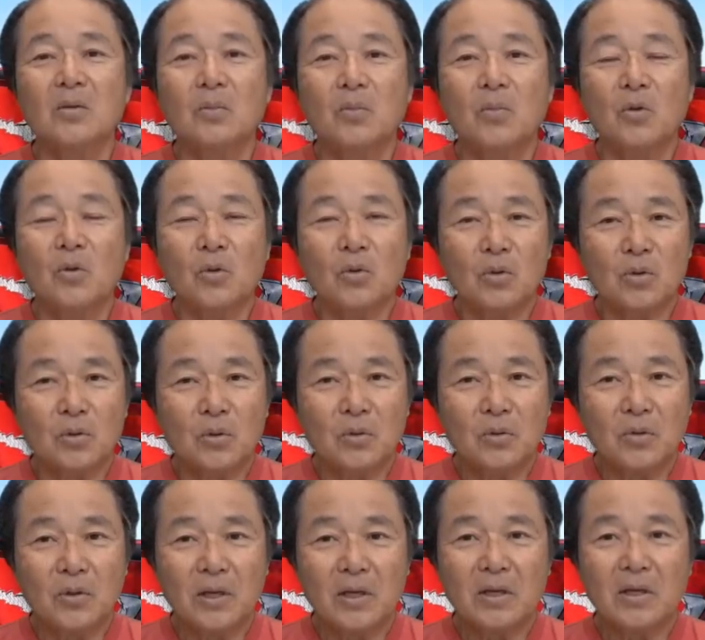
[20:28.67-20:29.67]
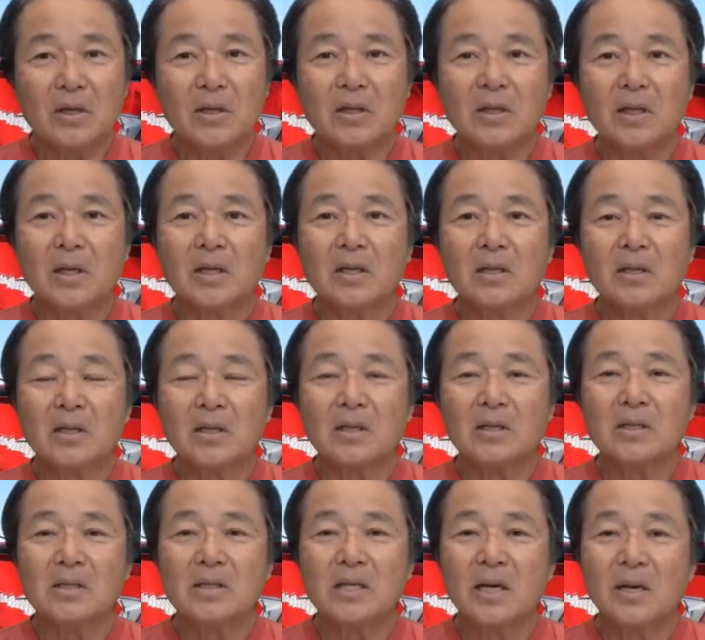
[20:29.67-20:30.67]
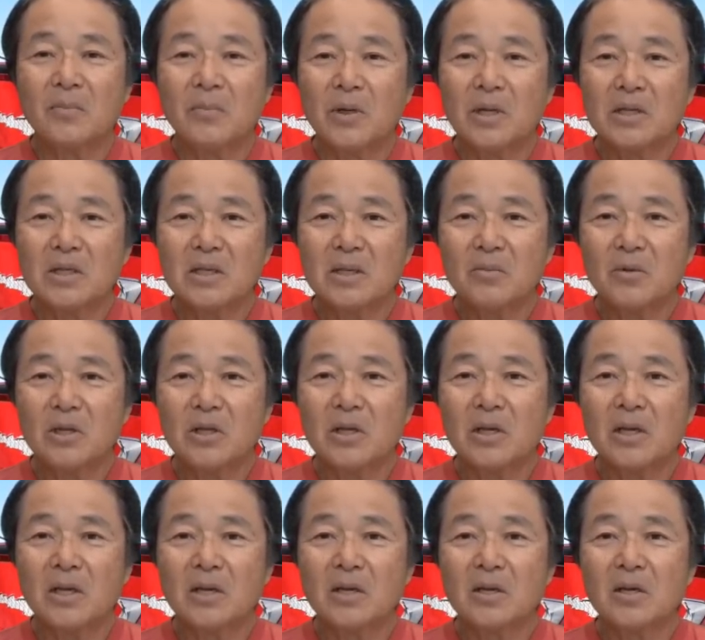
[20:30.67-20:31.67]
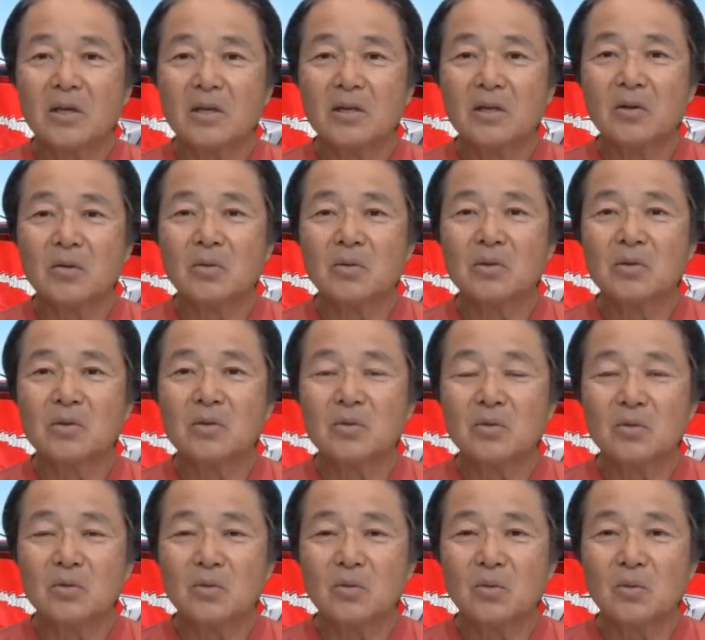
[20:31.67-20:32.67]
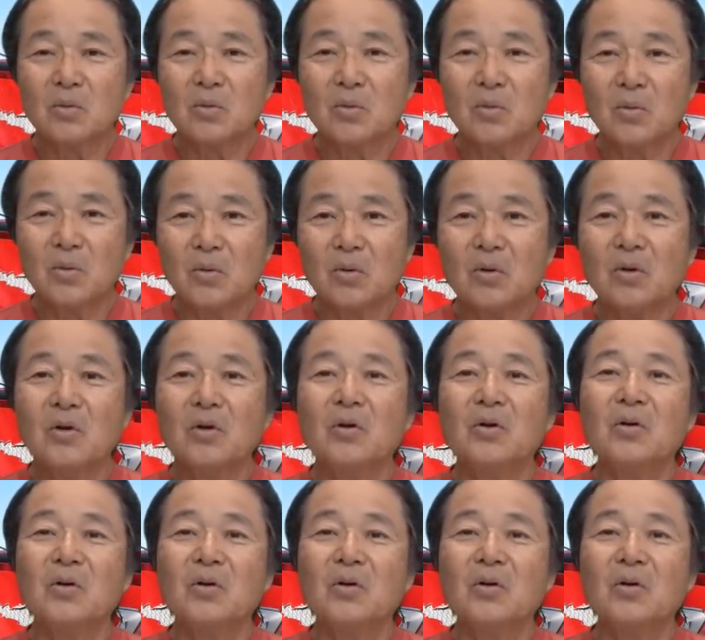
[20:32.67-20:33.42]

もう音の変化であったり、様々な変化点を作ることを